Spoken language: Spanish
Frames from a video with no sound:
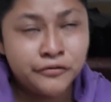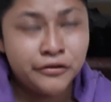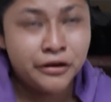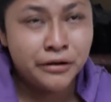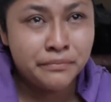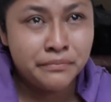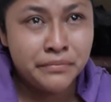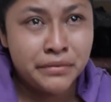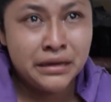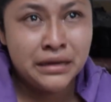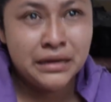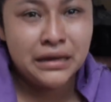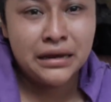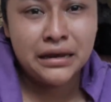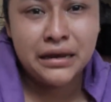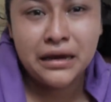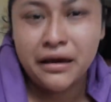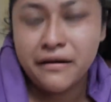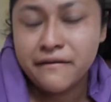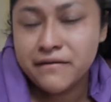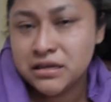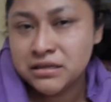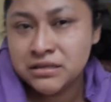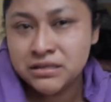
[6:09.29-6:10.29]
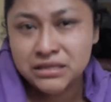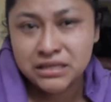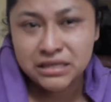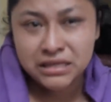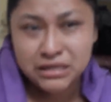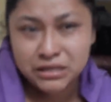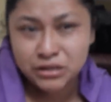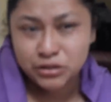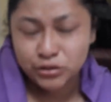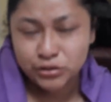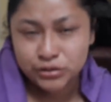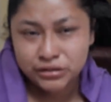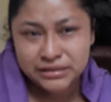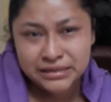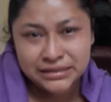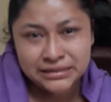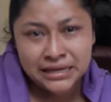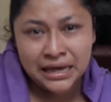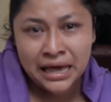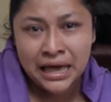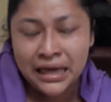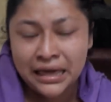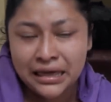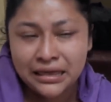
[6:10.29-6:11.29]
familia, vecinos, de
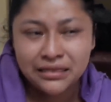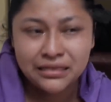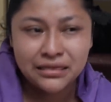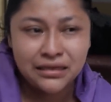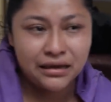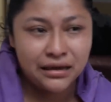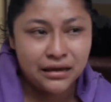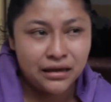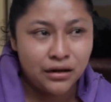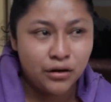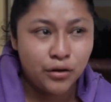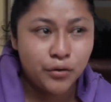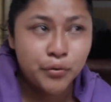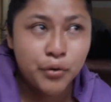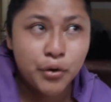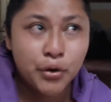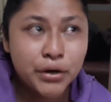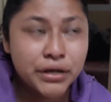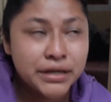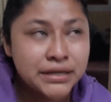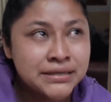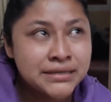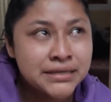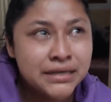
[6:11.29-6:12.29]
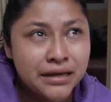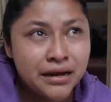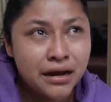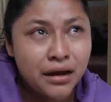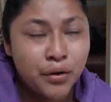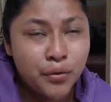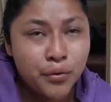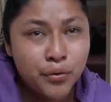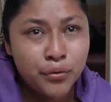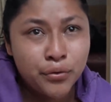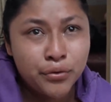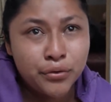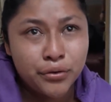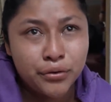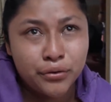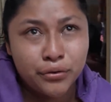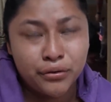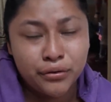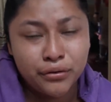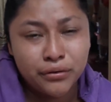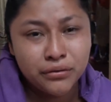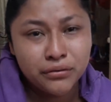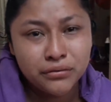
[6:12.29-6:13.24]
esa gente que lo vio crecer a uno.